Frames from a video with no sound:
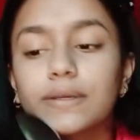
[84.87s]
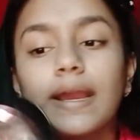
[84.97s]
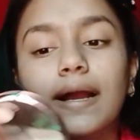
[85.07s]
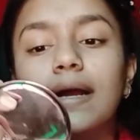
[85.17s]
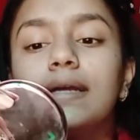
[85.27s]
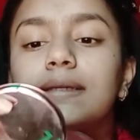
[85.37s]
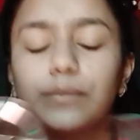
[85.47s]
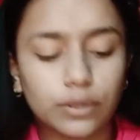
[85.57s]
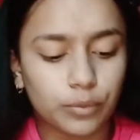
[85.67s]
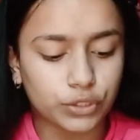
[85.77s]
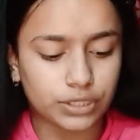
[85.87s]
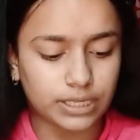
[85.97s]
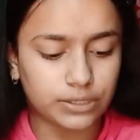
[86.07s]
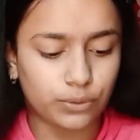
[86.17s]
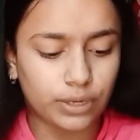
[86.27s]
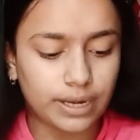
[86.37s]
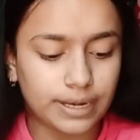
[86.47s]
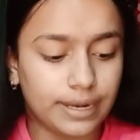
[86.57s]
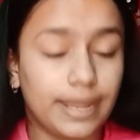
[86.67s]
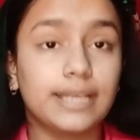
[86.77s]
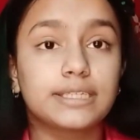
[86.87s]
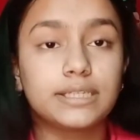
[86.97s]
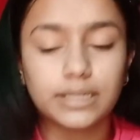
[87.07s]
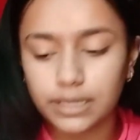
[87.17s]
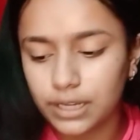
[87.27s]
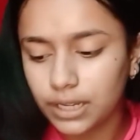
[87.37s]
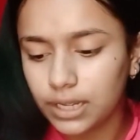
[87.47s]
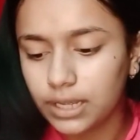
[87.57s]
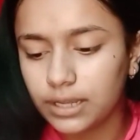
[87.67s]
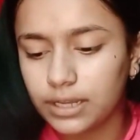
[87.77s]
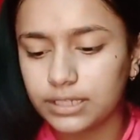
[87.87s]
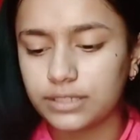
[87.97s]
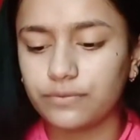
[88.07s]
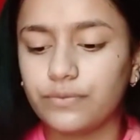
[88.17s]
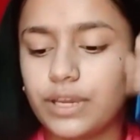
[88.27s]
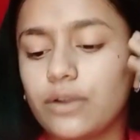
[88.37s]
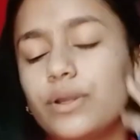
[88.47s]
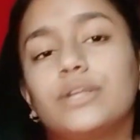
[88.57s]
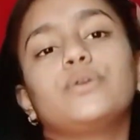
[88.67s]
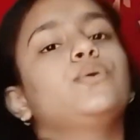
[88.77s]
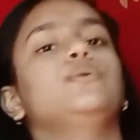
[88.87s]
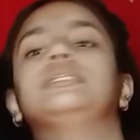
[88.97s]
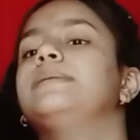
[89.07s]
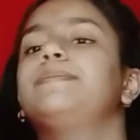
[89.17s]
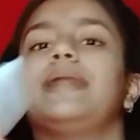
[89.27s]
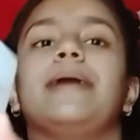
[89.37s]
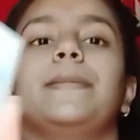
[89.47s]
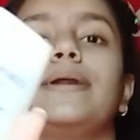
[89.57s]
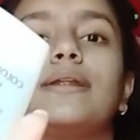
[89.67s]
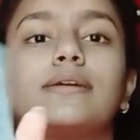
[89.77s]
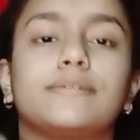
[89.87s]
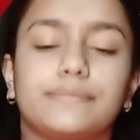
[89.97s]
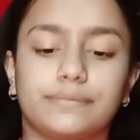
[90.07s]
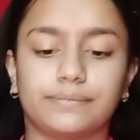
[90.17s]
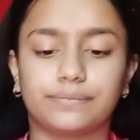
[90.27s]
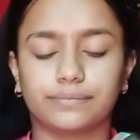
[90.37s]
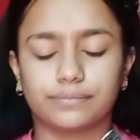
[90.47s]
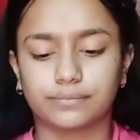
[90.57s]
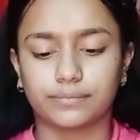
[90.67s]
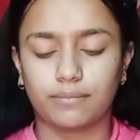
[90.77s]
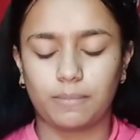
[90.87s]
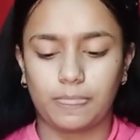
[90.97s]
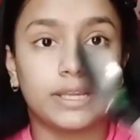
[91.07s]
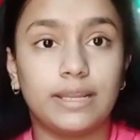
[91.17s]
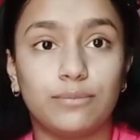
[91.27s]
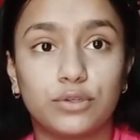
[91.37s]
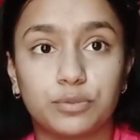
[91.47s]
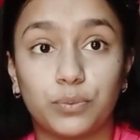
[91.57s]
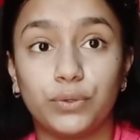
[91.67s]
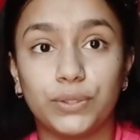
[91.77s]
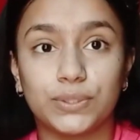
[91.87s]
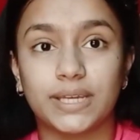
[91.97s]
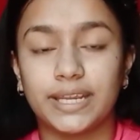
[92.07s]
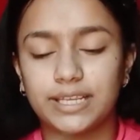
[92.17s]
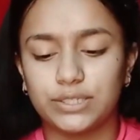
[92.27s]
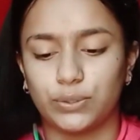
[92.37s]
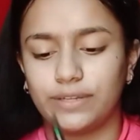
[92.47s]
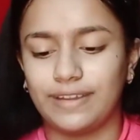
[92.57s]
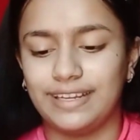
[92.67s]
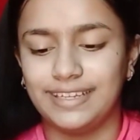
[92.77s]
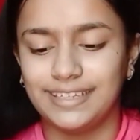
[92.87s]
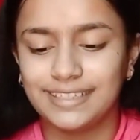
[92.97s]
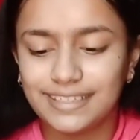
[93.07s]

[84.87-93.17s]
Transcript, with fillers: so yeah हम लोग का मॉइस्चराइजर हो गया नेक्स्ट इज वी आर गोइंग टू यूज़ द प्राइमर इसके लिए हम लोग स्पून यूज़ करेंगे छोटी वाली